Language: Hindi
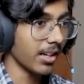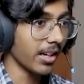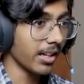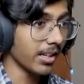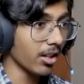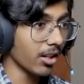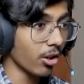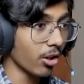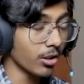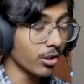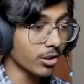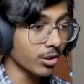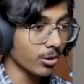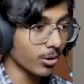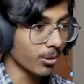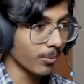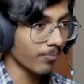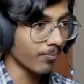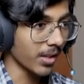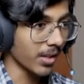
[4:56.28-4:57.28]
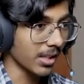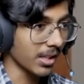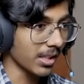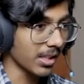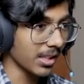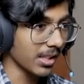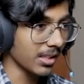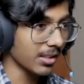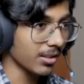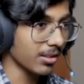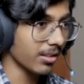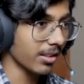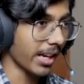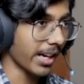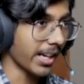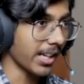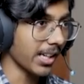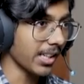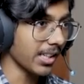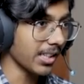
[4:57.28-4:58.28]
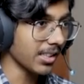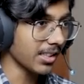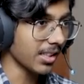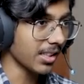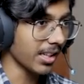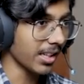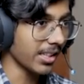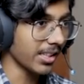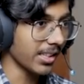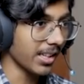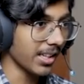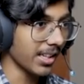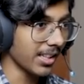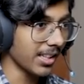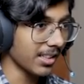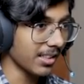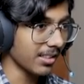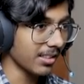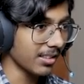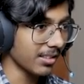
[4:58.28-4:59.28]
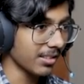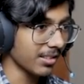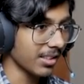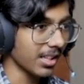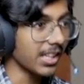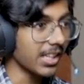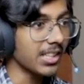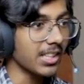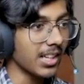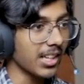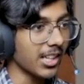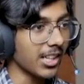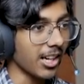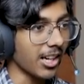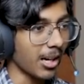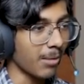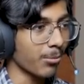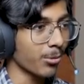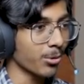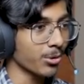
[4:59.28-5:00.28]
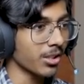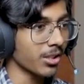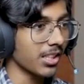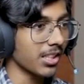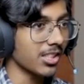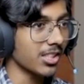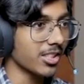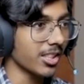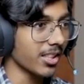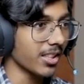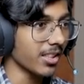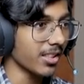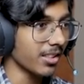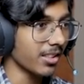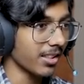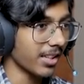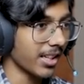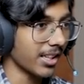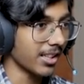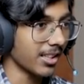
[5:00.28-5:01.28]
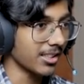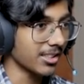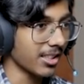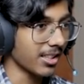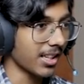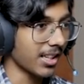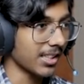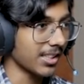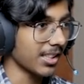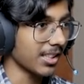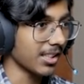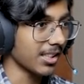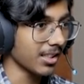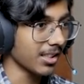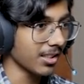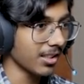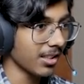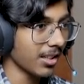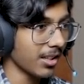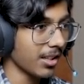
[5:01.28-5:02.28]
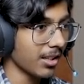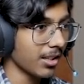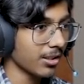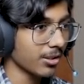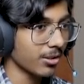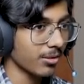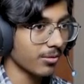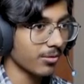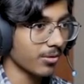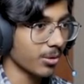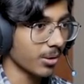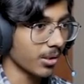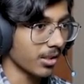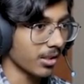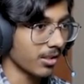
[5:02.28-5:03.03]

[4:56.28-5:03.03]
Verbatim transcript: एंड uh, ऑल्सो मैंने लाइटिंग के लिए कहीं कहीं ट्रैपडोर्स के नीचे लेंटेंस लगा दिए थे ओए